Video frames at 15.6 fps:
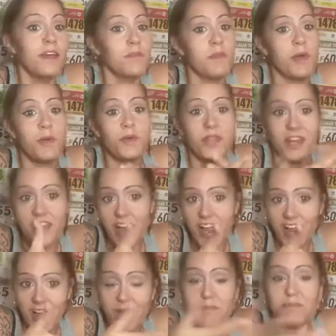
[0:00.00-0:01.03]
Me gustaría
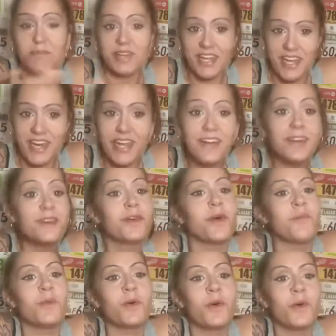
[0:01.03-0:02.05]
que vieran
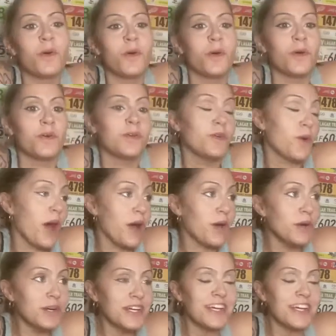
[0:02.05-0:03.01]
cómo lo hago.